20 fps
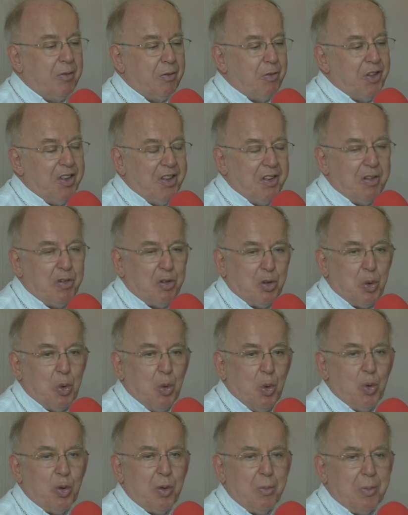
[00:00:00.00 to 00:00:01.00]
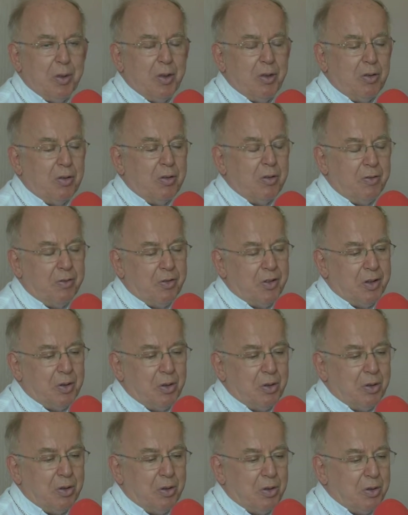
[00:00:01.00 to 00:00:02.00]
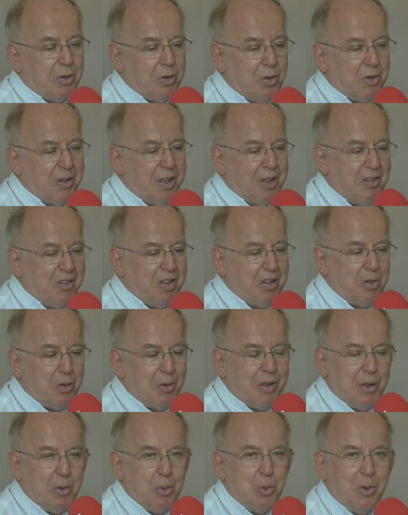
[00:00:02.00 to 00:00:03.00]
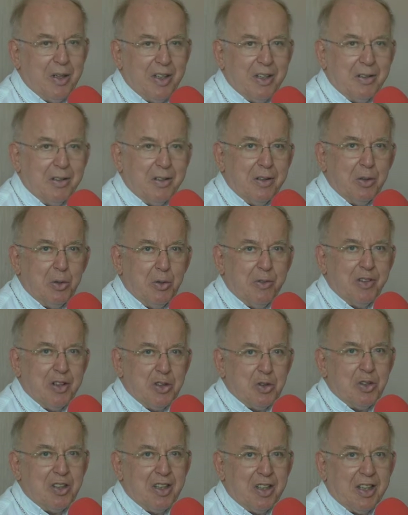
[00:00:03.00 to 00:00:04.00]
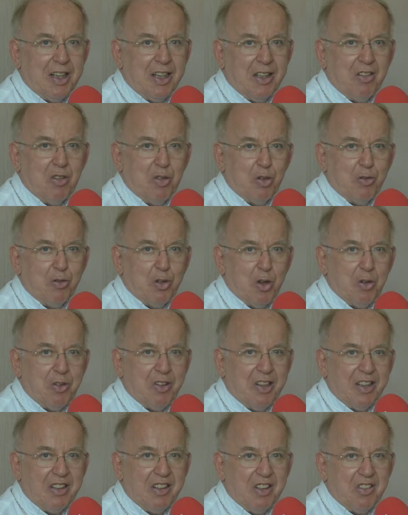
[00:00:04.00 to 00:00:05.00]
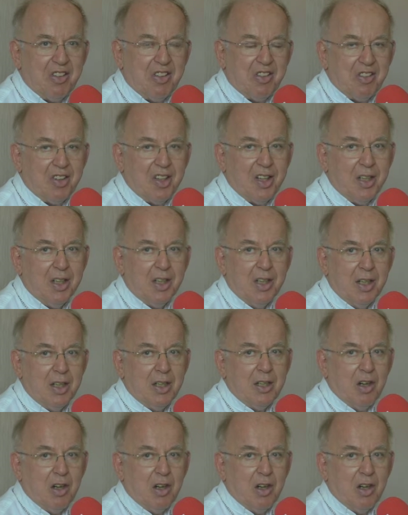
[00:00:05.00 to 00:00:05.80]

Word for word: Fidesco comme enfin, notre organisation à nous de, enfin, je veux dire de l'Église de France, la DCC,